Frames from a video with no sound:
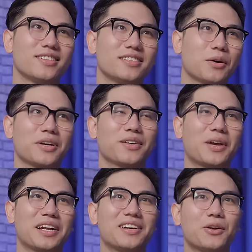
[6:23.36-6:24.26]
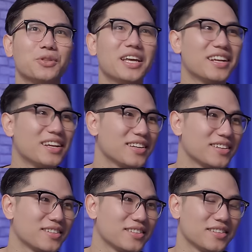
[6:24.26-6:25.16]
Từ sau cái khoảnh khắc đầu tiên đấy, đấy
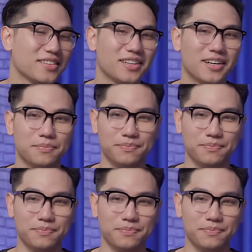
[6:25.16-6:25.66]
thì uh,